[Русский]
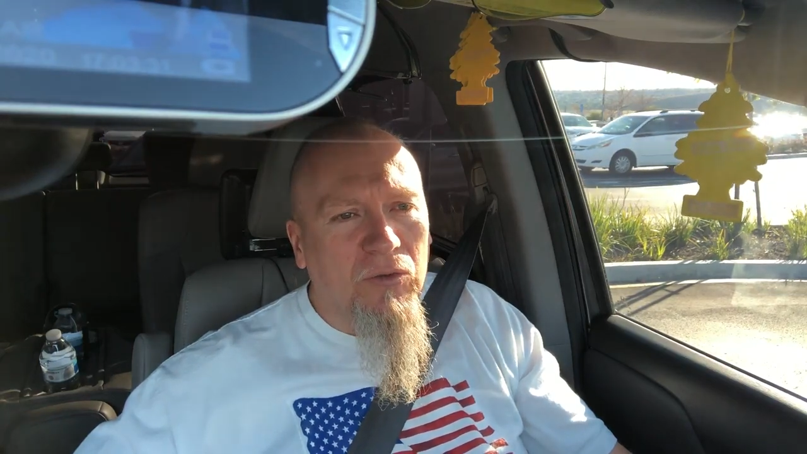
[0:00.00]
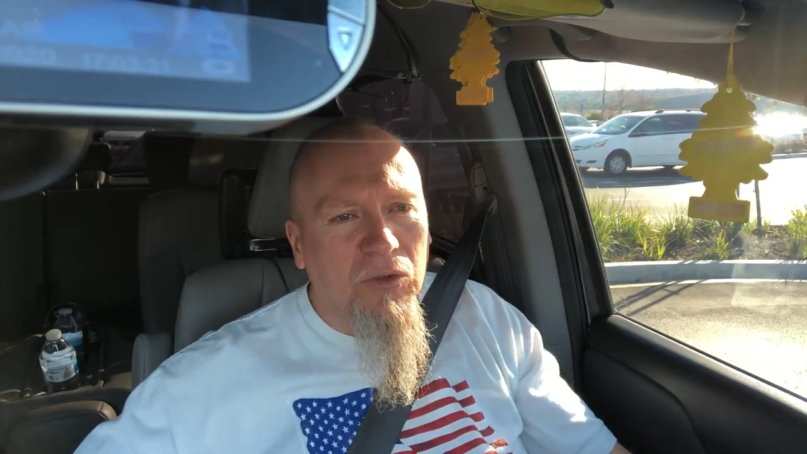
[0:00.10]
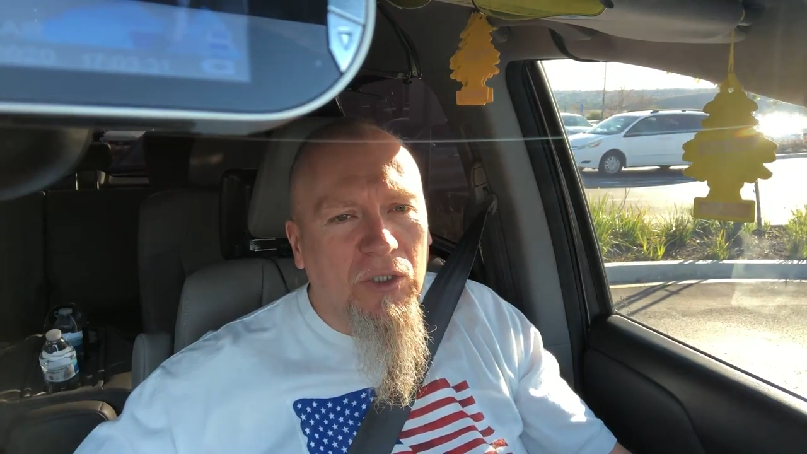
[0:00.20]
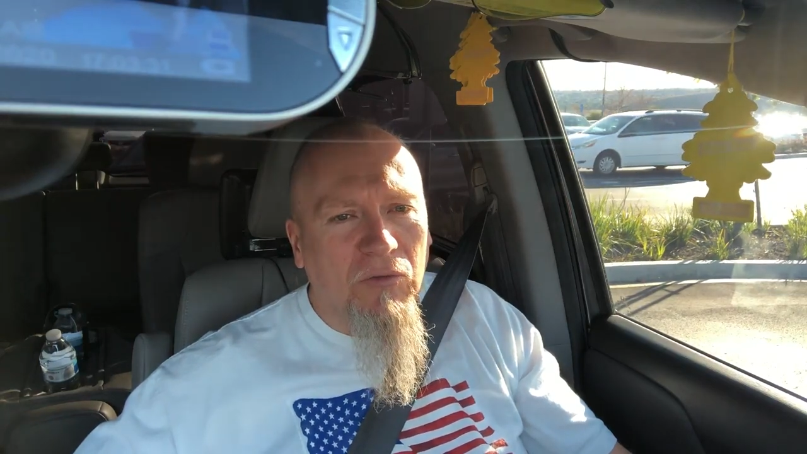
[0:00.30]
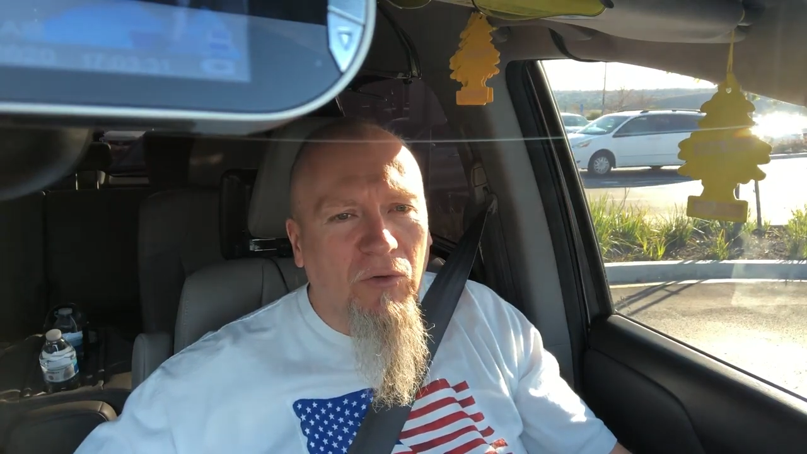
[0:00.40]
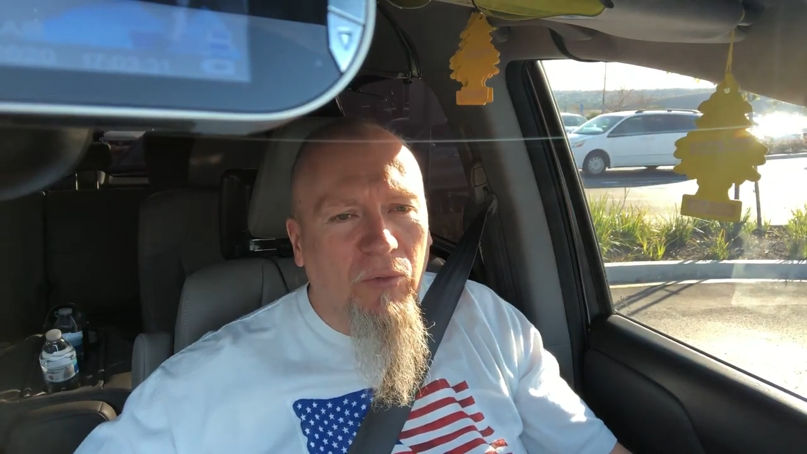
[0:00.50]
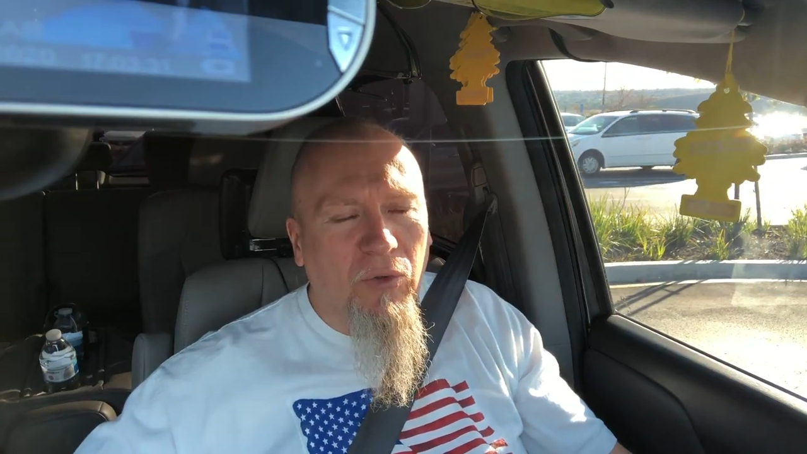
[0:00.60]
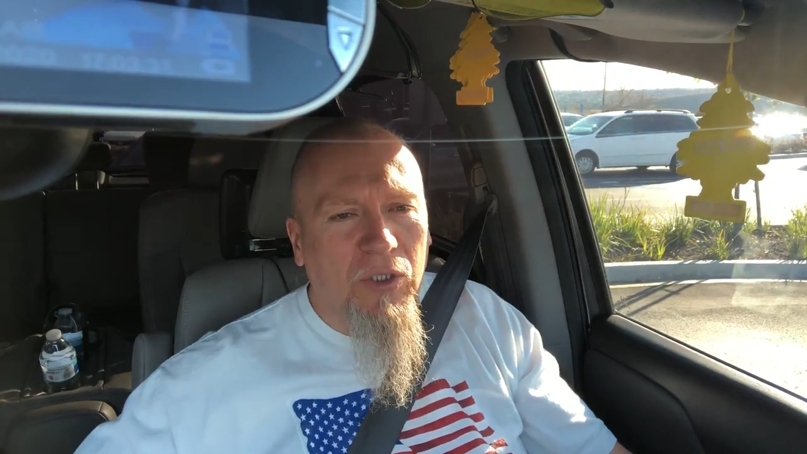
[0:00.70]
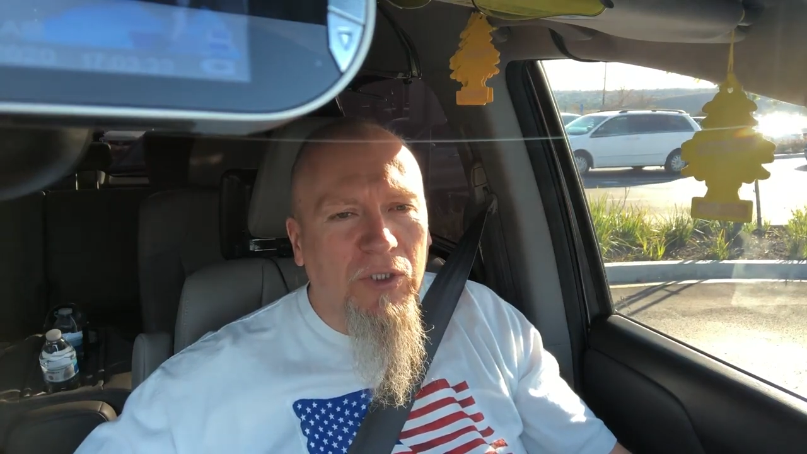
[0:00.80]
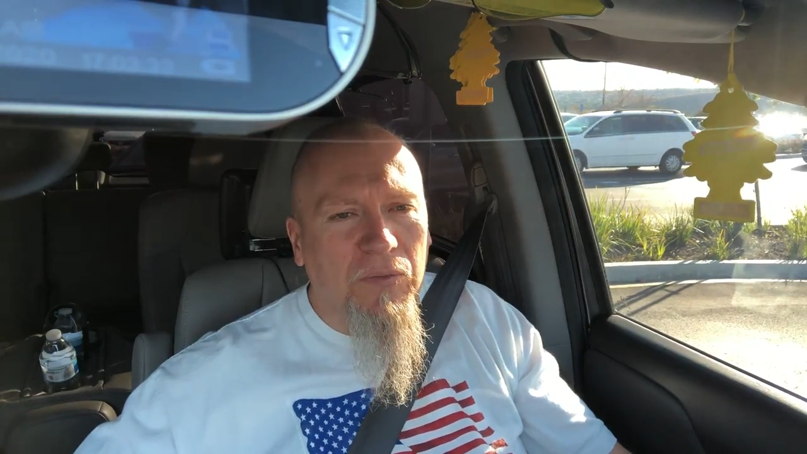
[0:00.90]
то и того
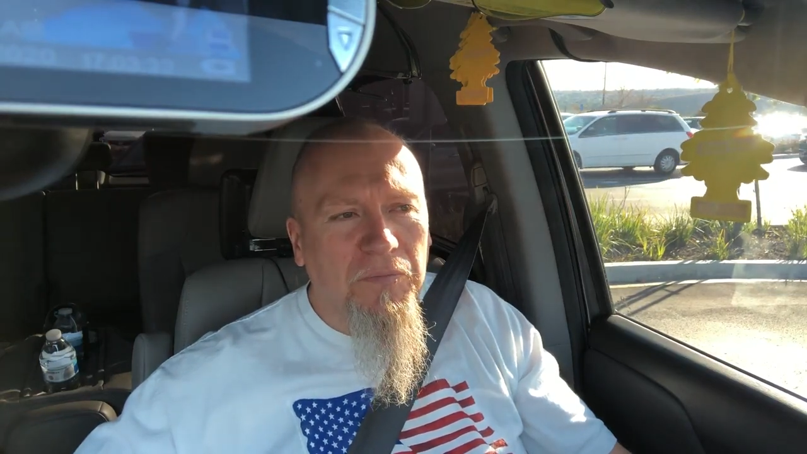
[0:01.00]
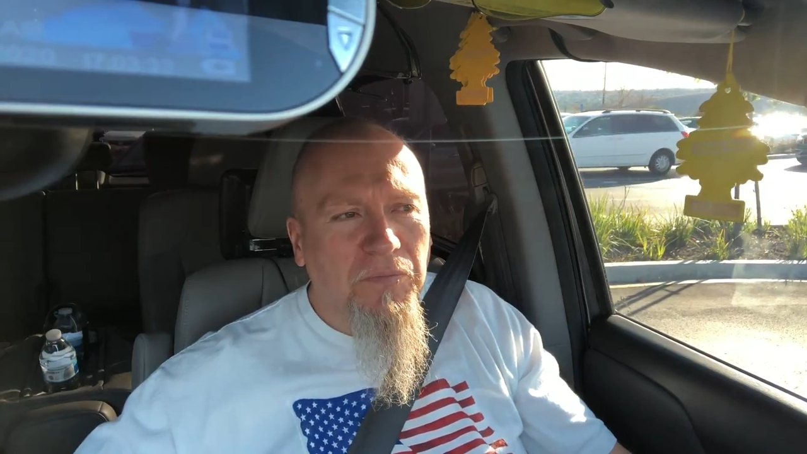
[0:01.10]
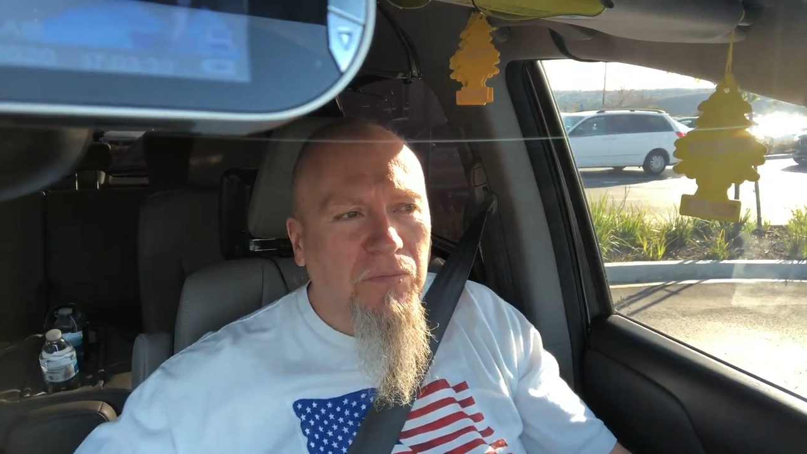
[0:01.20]
больше.